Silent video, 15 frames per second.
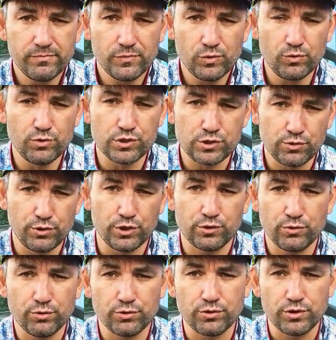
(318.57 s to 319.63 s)
Ну и
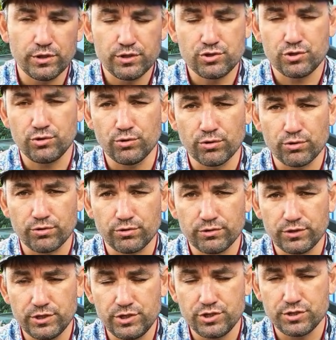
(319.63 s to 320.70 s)
стоит от
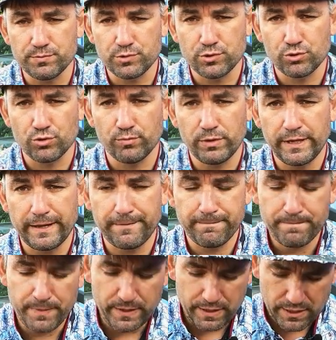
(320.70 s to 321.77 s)
4700 рублей.
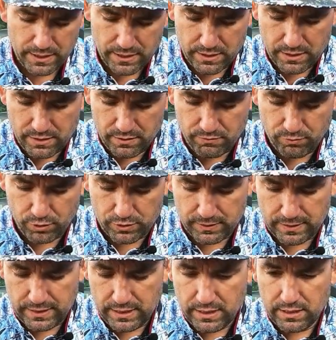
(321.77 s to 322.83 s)
Вот.
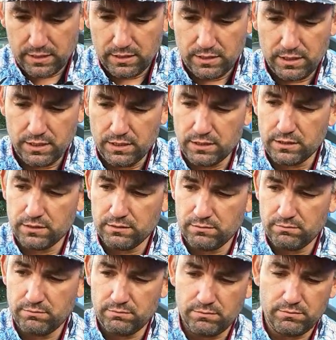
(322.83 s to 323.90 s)
И,
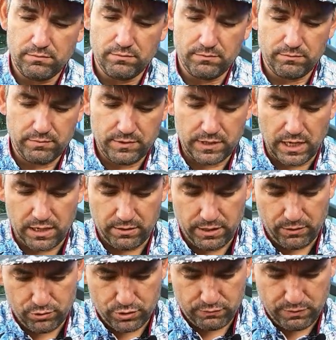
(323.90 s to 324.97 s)
как
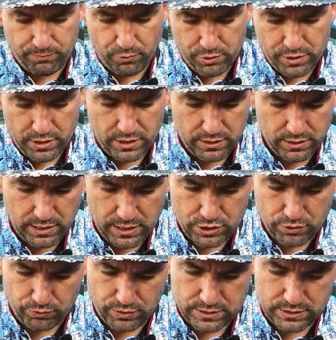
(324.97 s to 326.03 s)
я уже вы поняли,
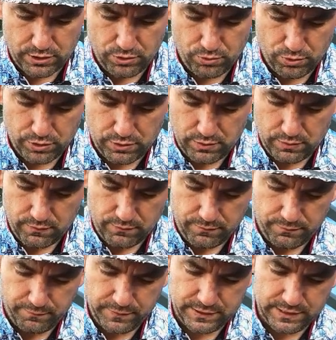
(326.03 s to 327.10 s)
дальше у нас идет
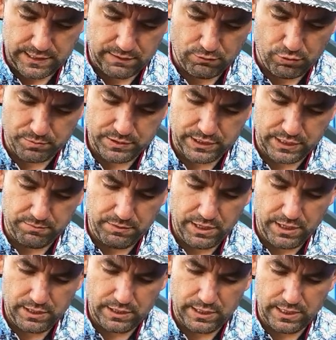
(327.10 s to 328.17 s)
в ценовом
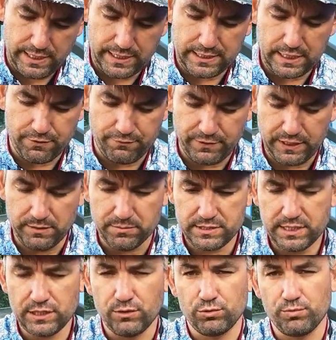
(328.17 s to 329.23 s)
сегменте это Фримс.
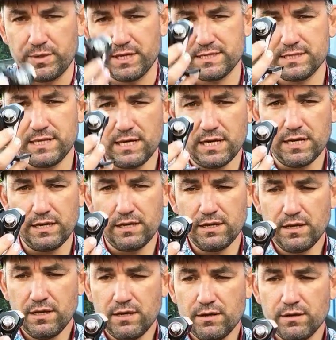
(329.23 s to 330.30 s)
Это вот у меня старый
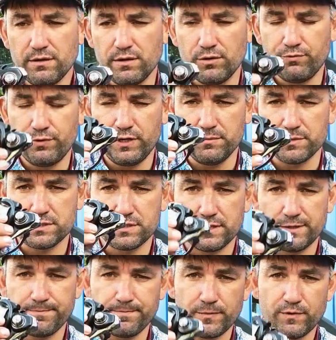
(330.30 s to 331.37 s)
э, Фримс
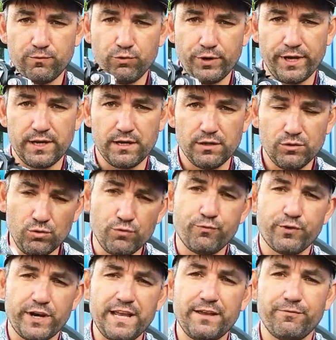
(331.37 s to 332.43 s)
э, Фуэго. Ну,
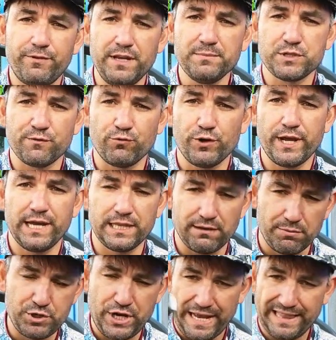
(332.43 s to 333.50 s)
Фрей, Фримс и Фуэго это
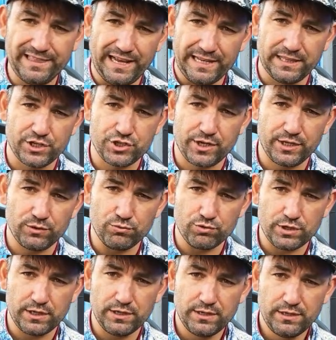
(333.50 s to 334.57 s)
вообще одна и та же
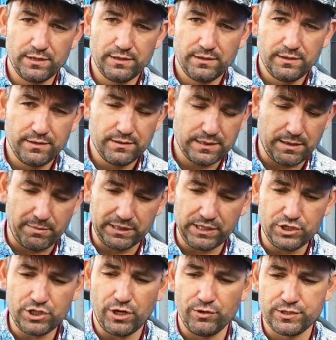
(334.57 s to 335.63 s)
катушка. Там
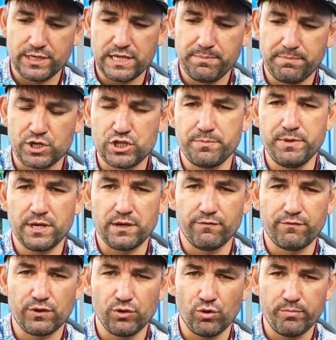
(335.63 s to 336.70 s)
отличаются они подшипником
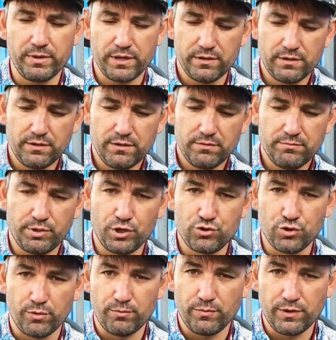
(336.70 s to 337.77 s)
в кнобе.
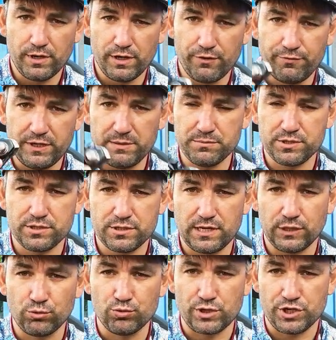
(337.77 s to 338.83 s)
Причем э,
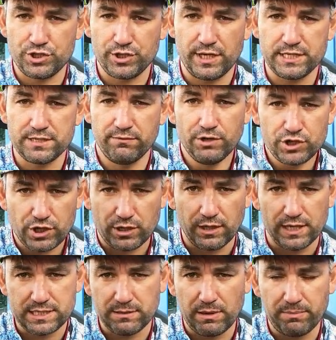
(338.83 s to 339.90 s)
катушка считается выше
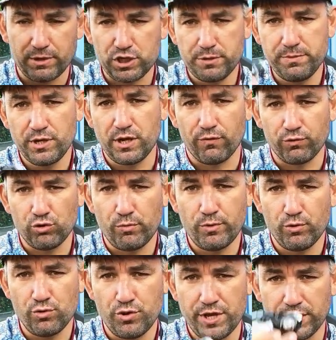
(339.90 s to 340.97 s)
классом, а подшипников в кнобе
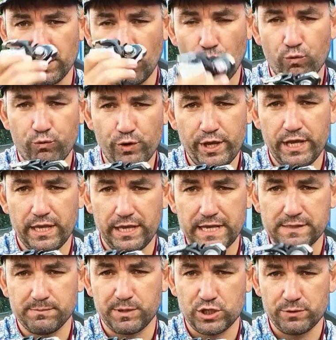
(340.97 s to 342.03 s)
у него нет. А у Фуэги
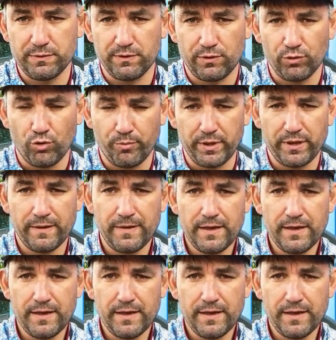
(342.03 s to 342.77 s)
есть подшипник в кнобе.